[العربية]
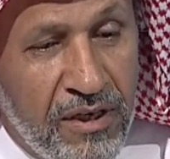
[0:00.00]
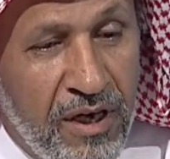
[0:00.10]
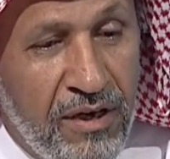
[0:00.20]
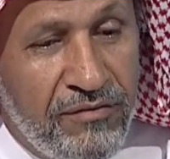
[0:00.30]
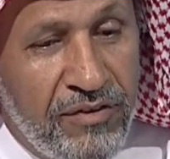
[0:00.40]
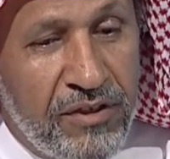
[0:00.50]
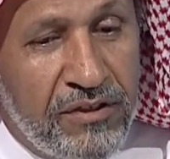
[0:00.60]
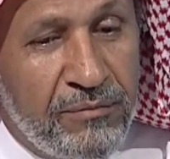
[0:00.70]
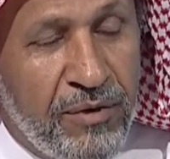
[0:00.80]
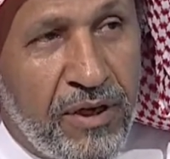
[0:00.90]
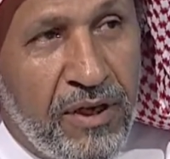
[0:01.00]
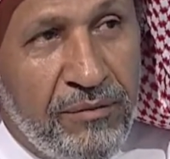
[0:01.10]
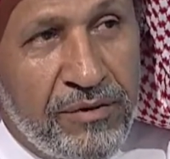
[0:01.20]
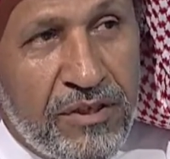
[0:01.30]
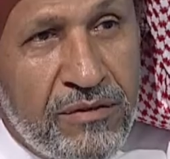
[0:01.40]
كان في
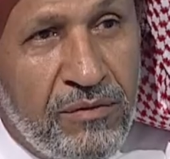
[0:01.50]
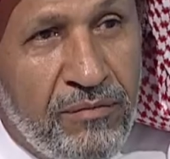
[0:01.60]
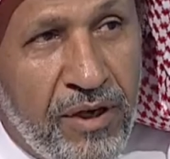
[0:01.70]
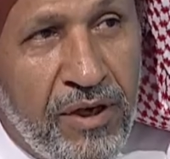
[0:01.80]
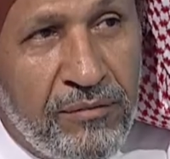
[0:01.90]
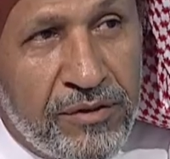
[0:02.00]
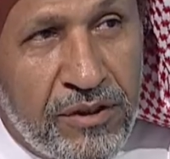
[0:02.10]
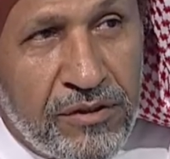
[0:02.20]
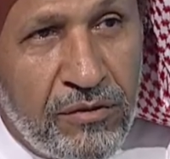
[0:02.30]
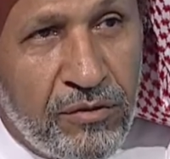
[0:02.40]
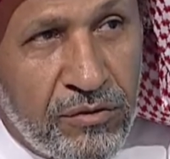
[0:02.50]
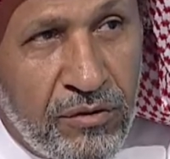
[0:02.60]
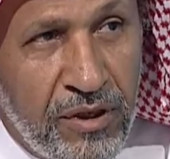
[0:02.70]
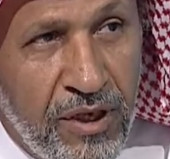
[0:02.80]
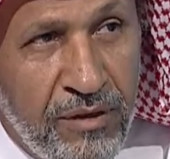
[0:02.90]
برنامج اسمه برنامج تشغيل
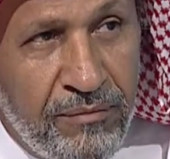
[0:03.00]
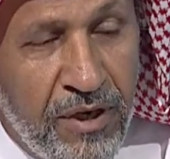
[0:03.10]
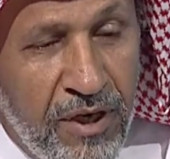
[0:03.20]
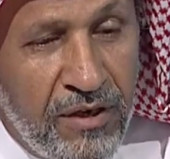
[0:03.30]
الطلاب